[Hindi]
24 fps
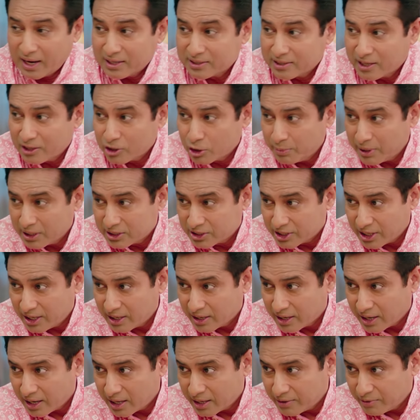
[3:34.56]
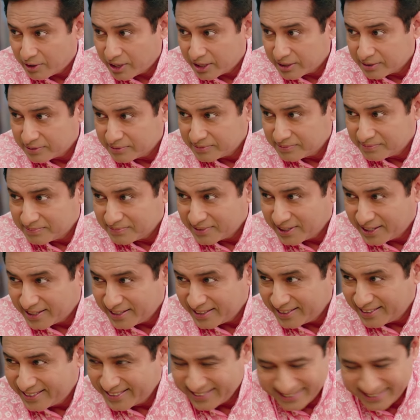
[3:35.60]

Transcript: आजकल तुम्हें अच्छा लग रहा है ये वाला है ना